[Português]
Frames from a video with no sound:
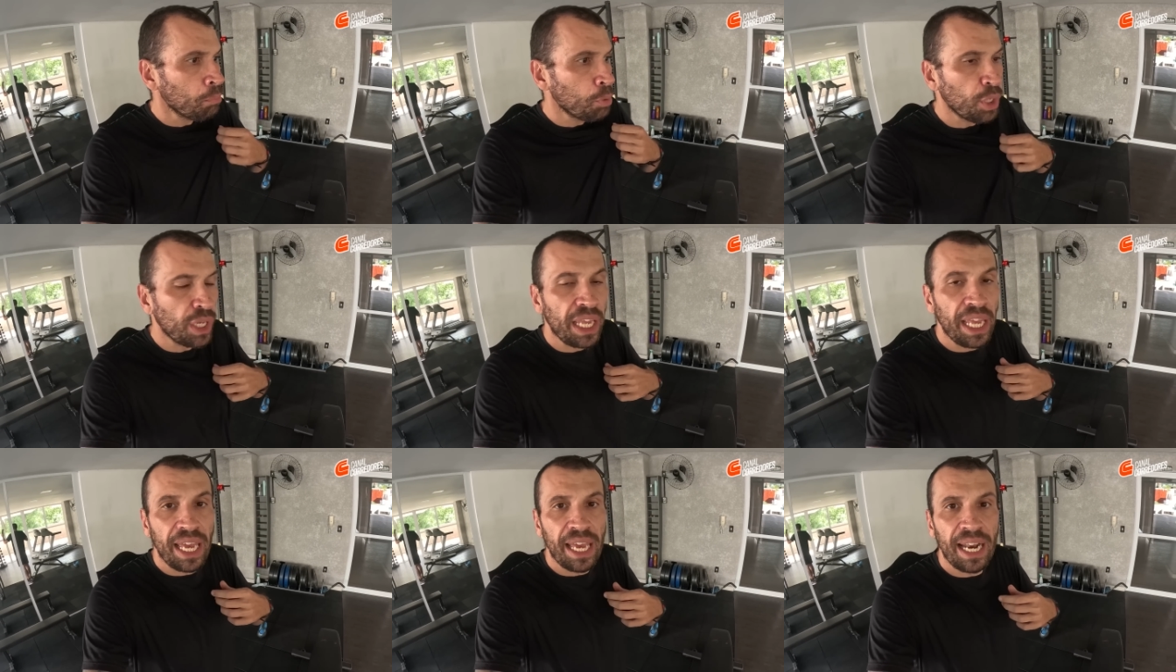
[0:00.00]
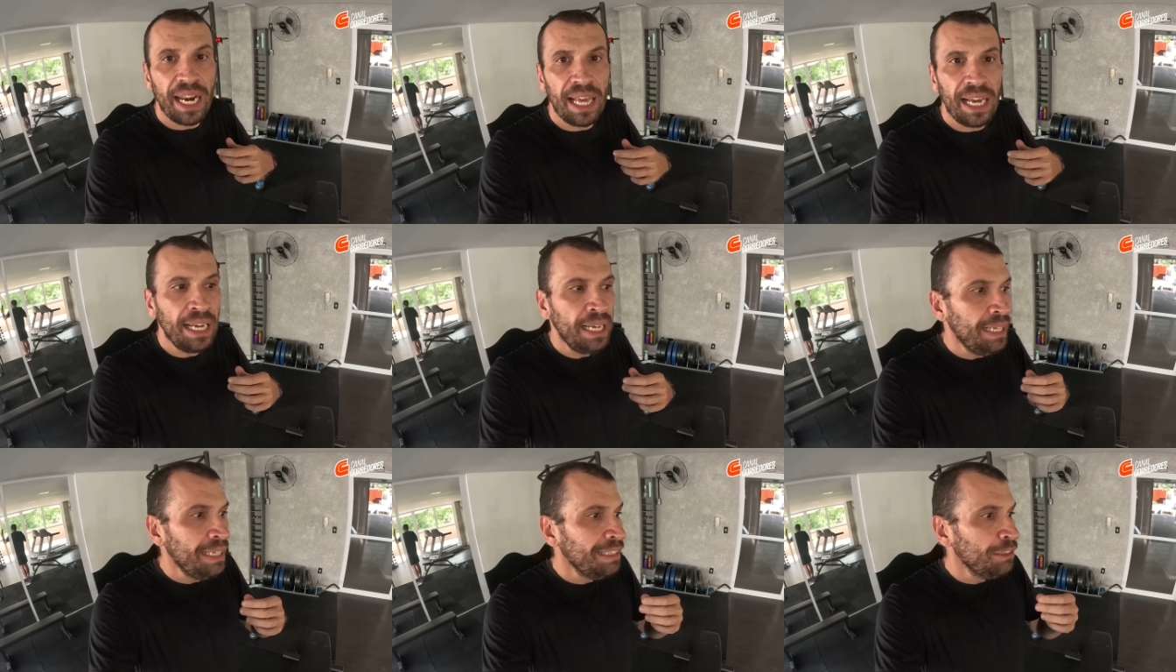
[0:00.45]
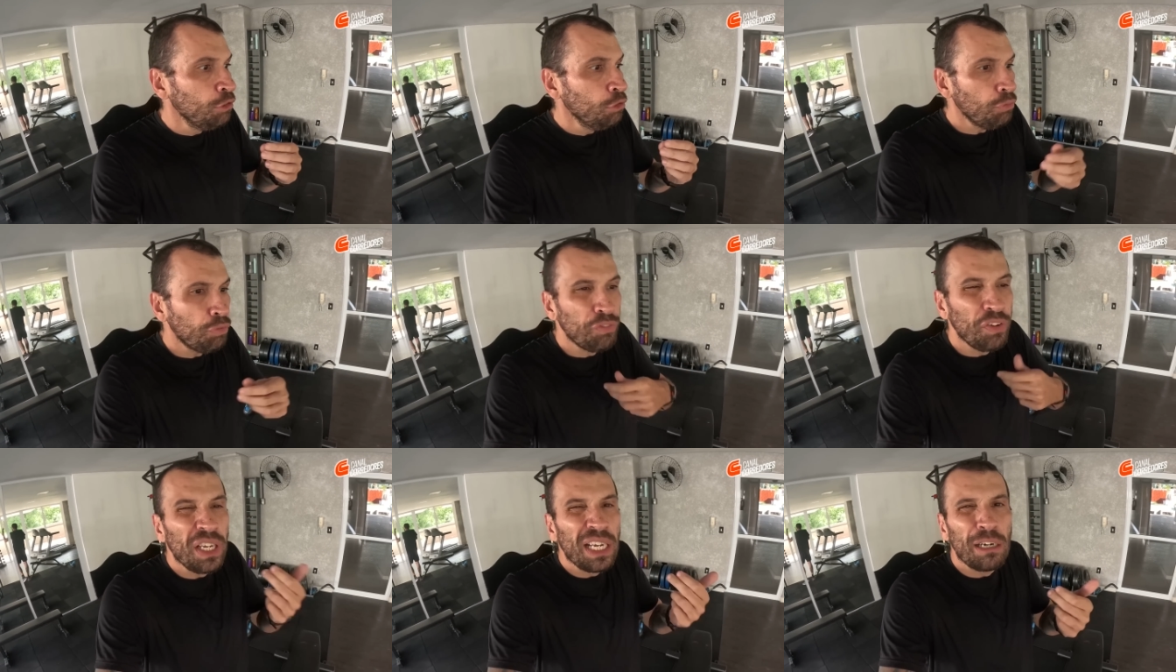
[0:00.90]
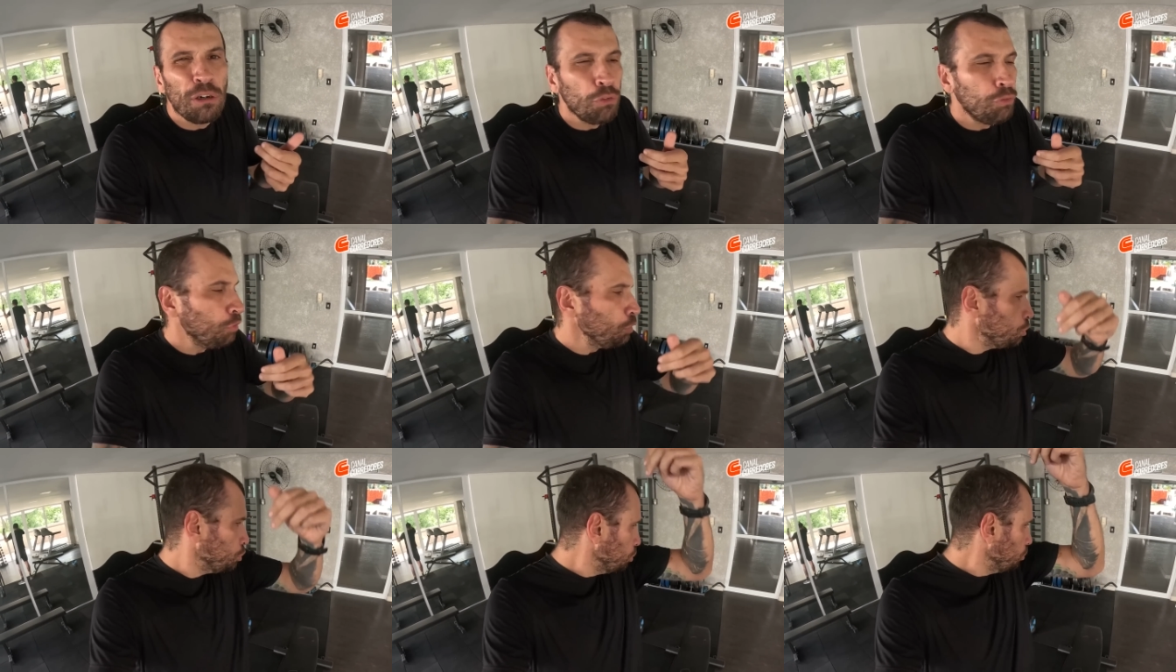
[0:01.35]
Porque ela não fica no
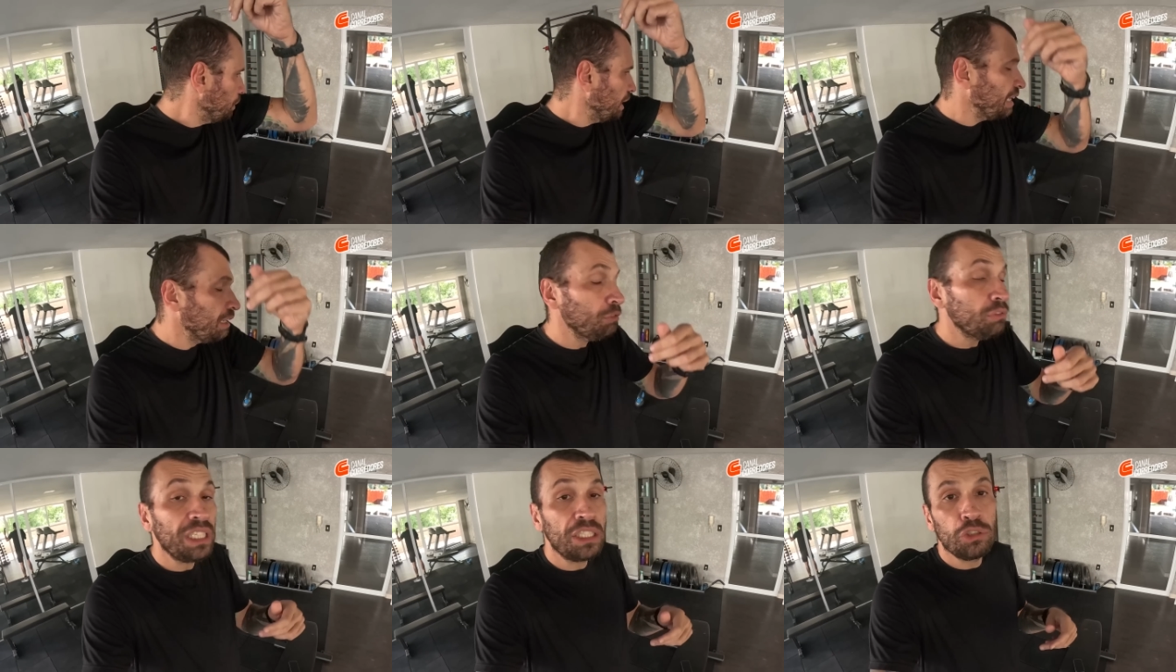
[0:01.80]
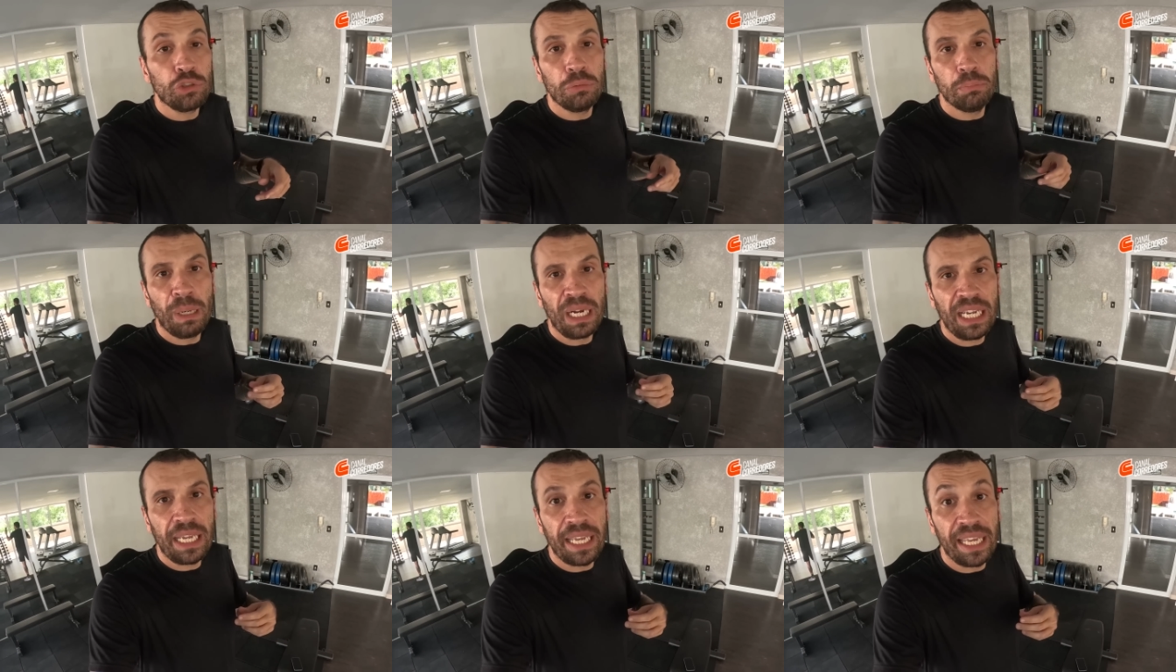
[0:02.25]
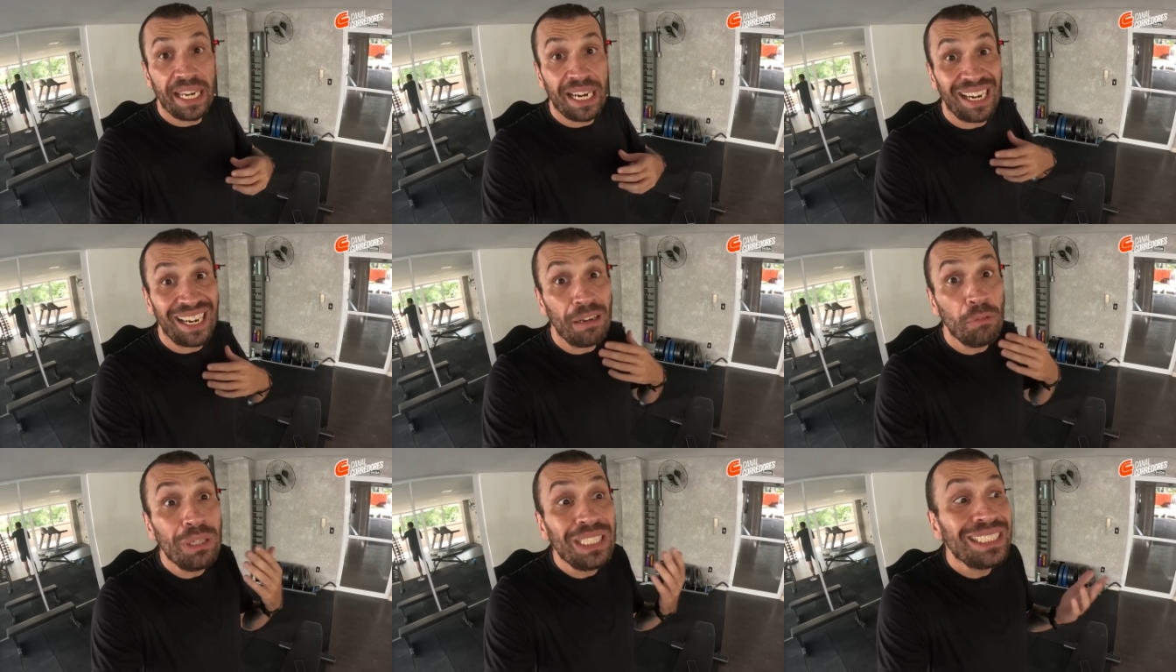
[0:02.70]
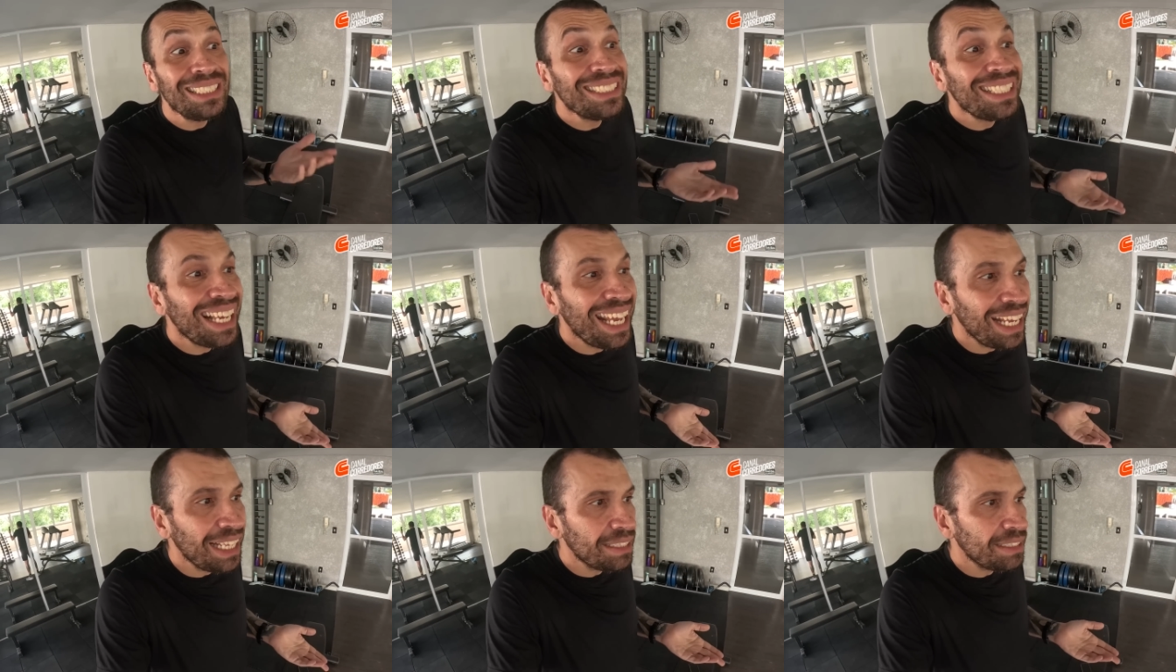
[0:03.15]
futum, ela não dá subaqueira, não
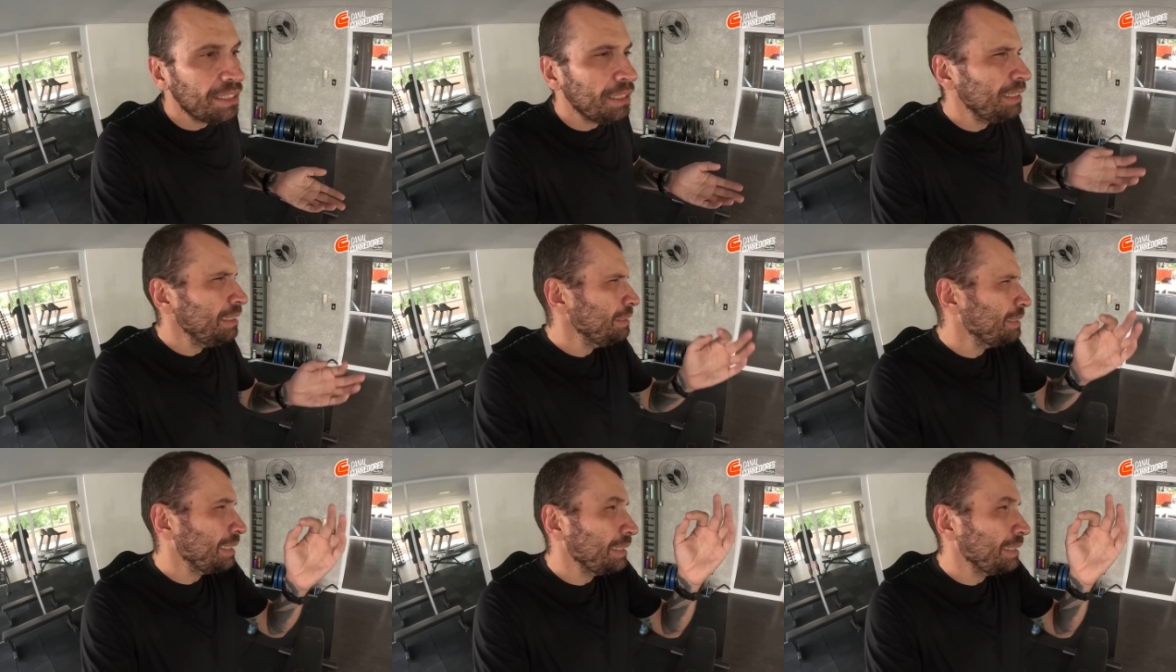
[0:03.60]
esquenta,